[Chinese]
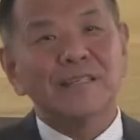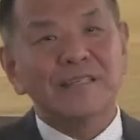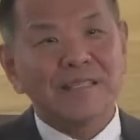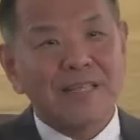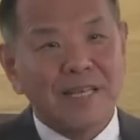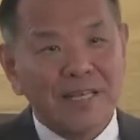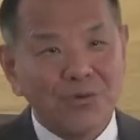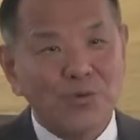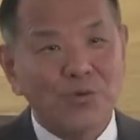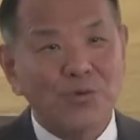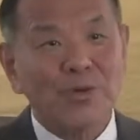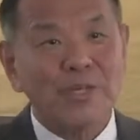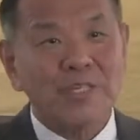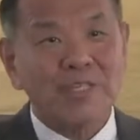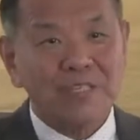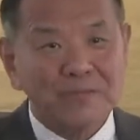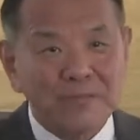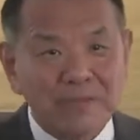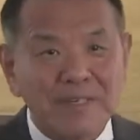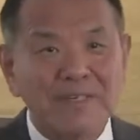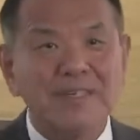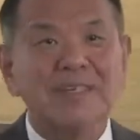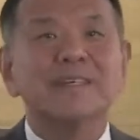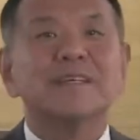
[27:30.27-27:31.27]
才会什
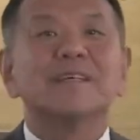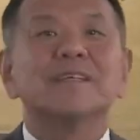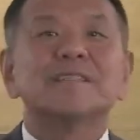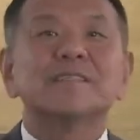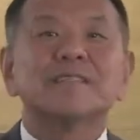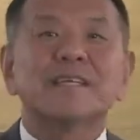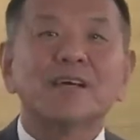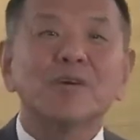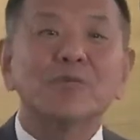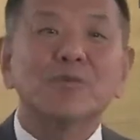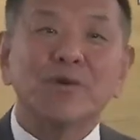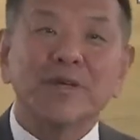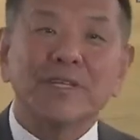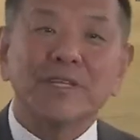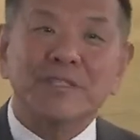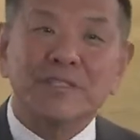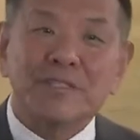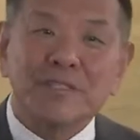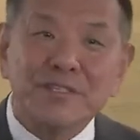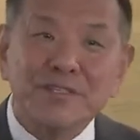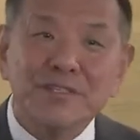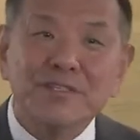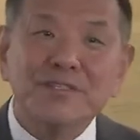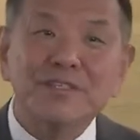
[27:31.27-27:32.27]
么，才会
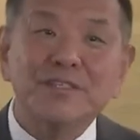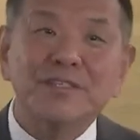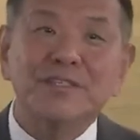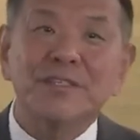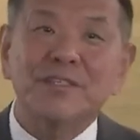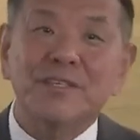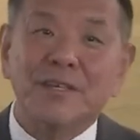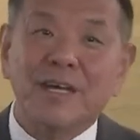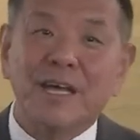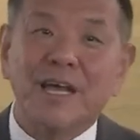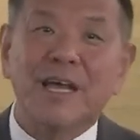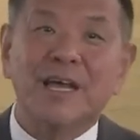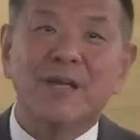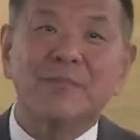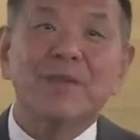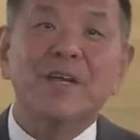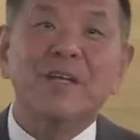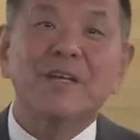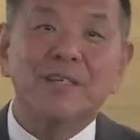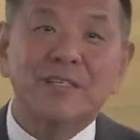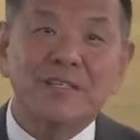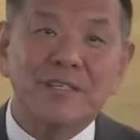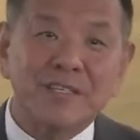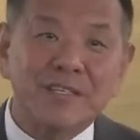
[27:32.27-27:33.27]
真正改
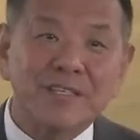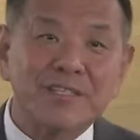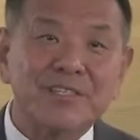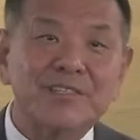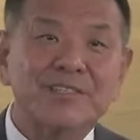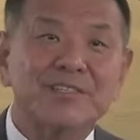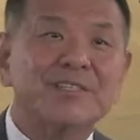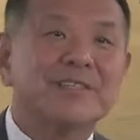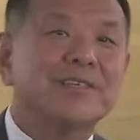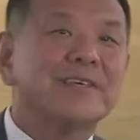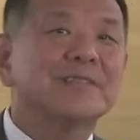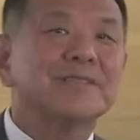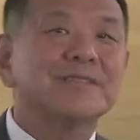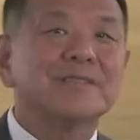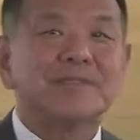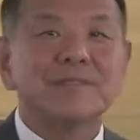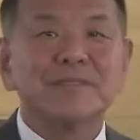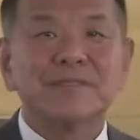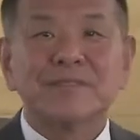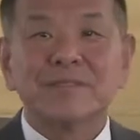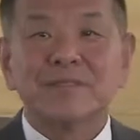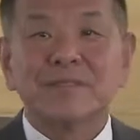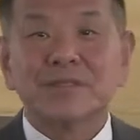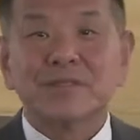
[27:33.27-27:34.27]
变这个世界。
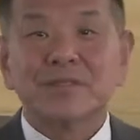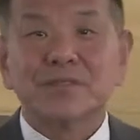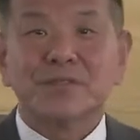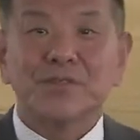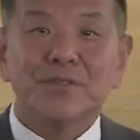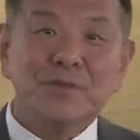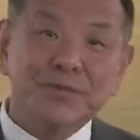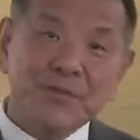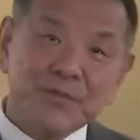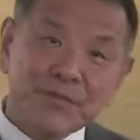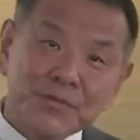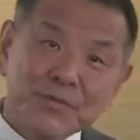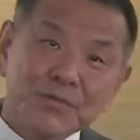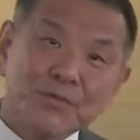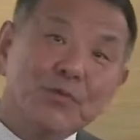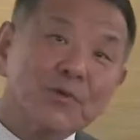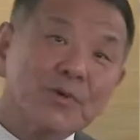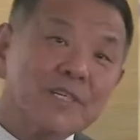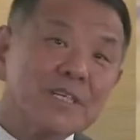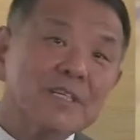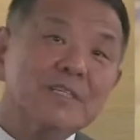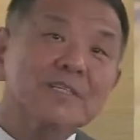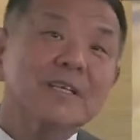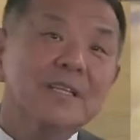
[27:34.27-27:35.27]
所以复
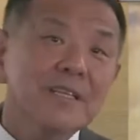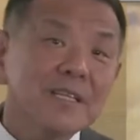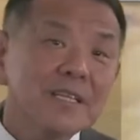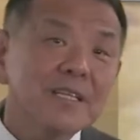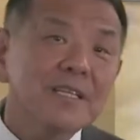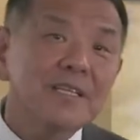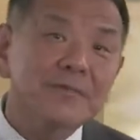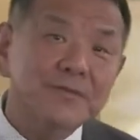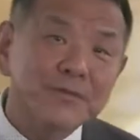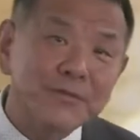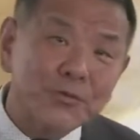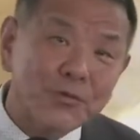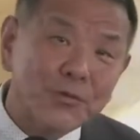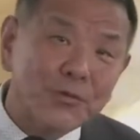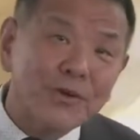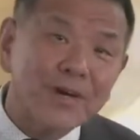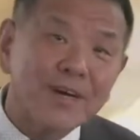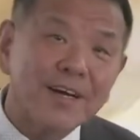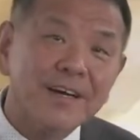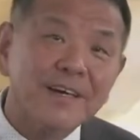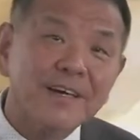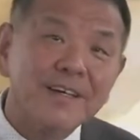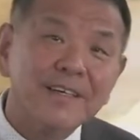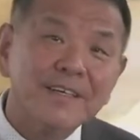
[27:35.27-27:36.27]
活是身体复活
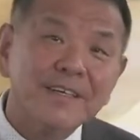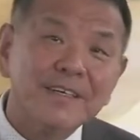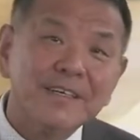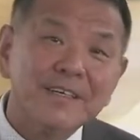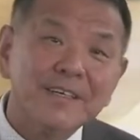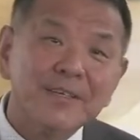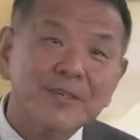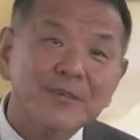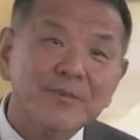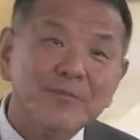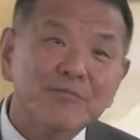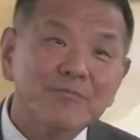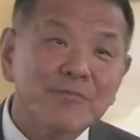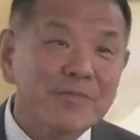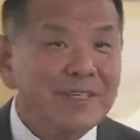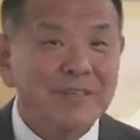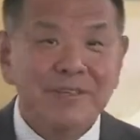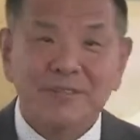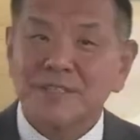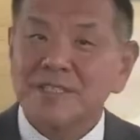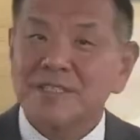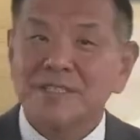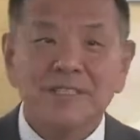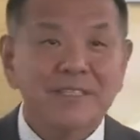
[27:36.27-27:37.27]
呀，没
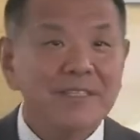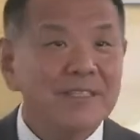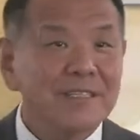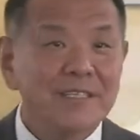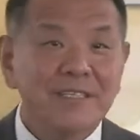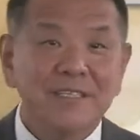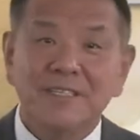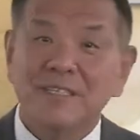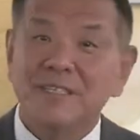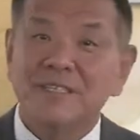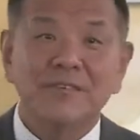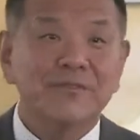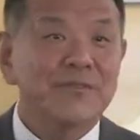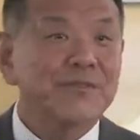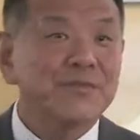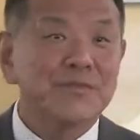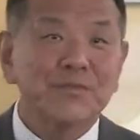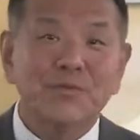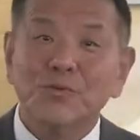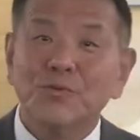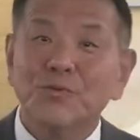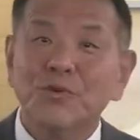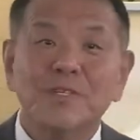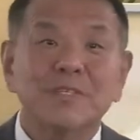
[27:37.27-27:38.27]
有身体的复
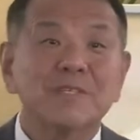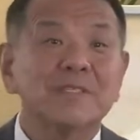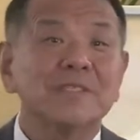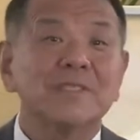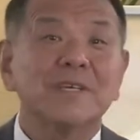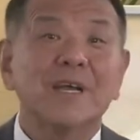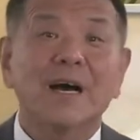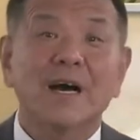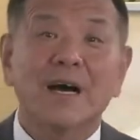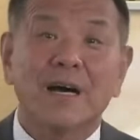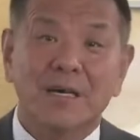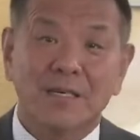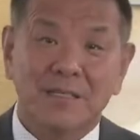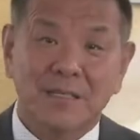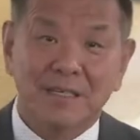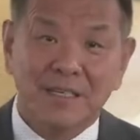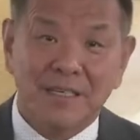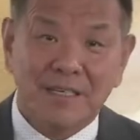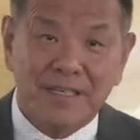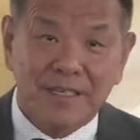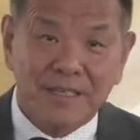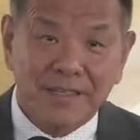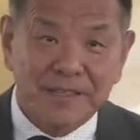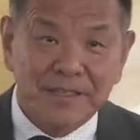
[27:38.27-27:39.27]
活是假的，
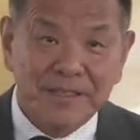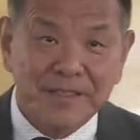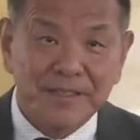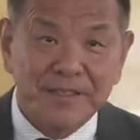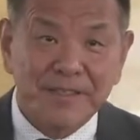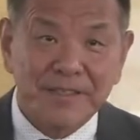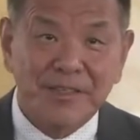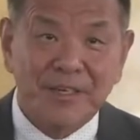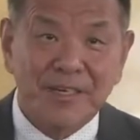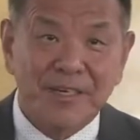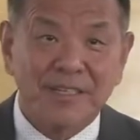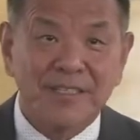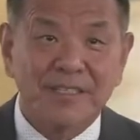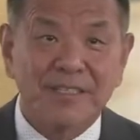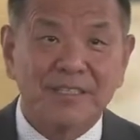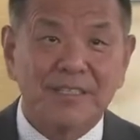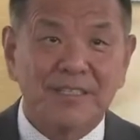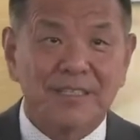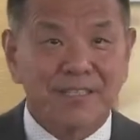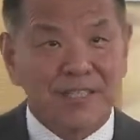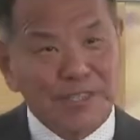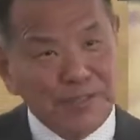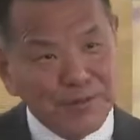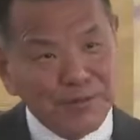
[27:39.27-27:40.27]
啊，
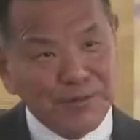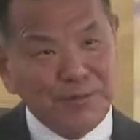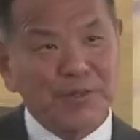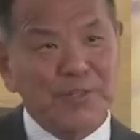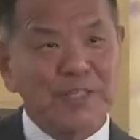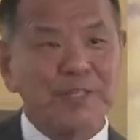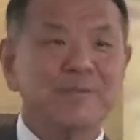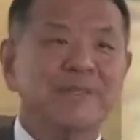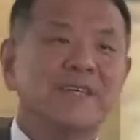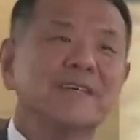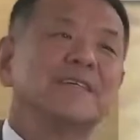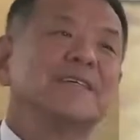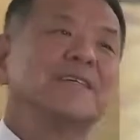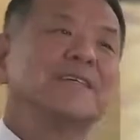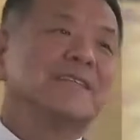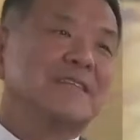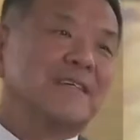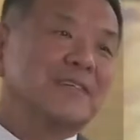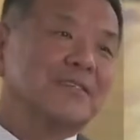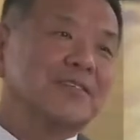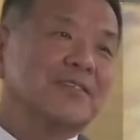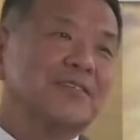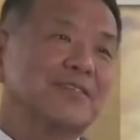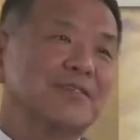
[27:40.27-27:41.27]
那身体复活什么呢？
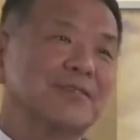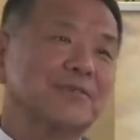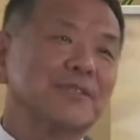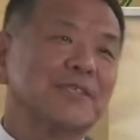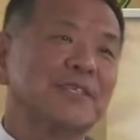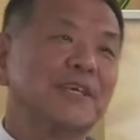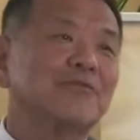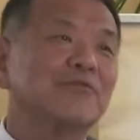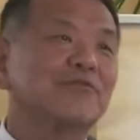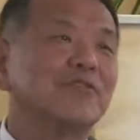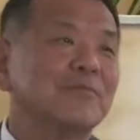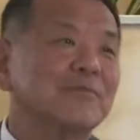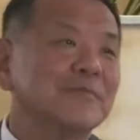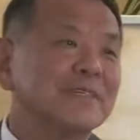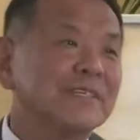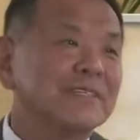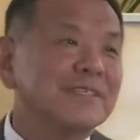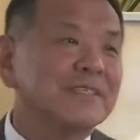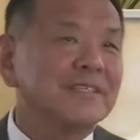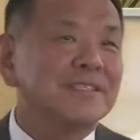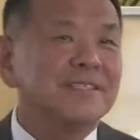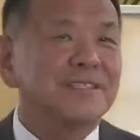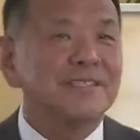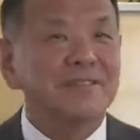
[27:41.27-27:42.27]
那就是首先我们这
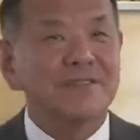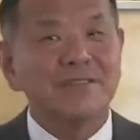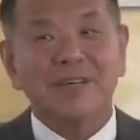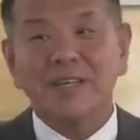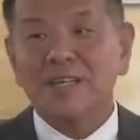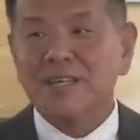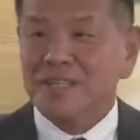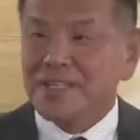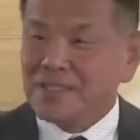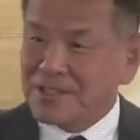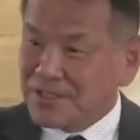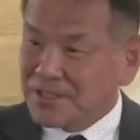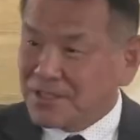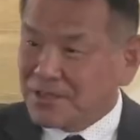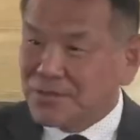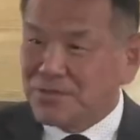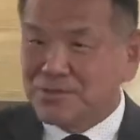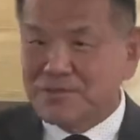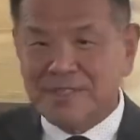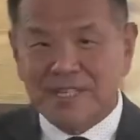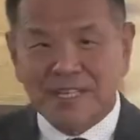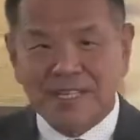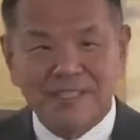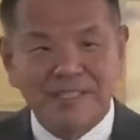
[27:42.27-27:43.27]
些基督，这个
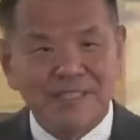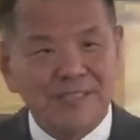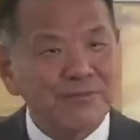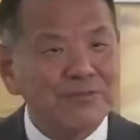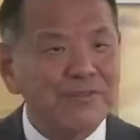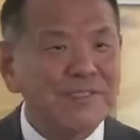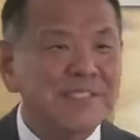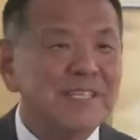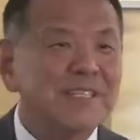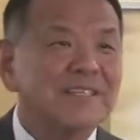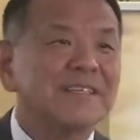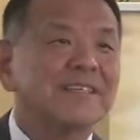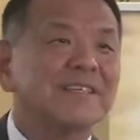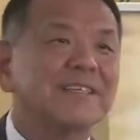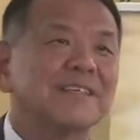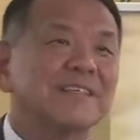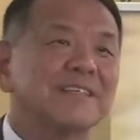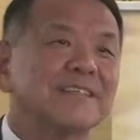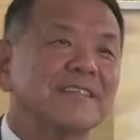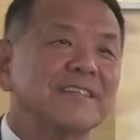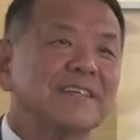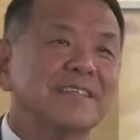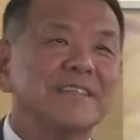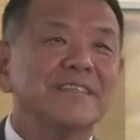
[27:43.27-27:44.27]
住在基督身体里
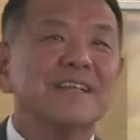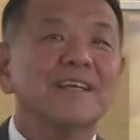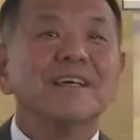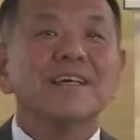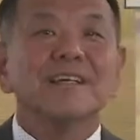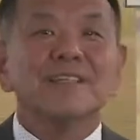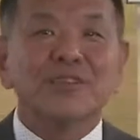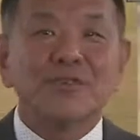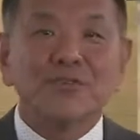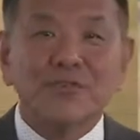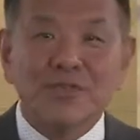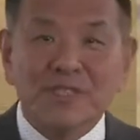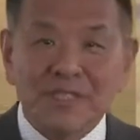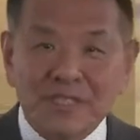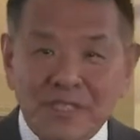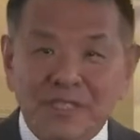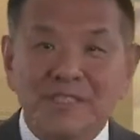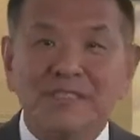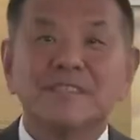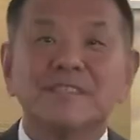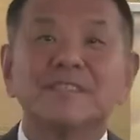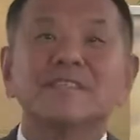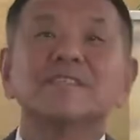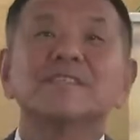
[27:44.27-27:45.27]
的人都
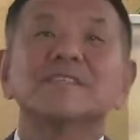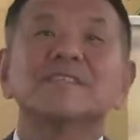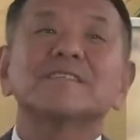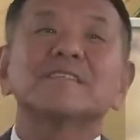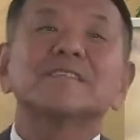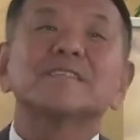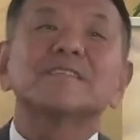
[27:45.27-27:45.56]
已经，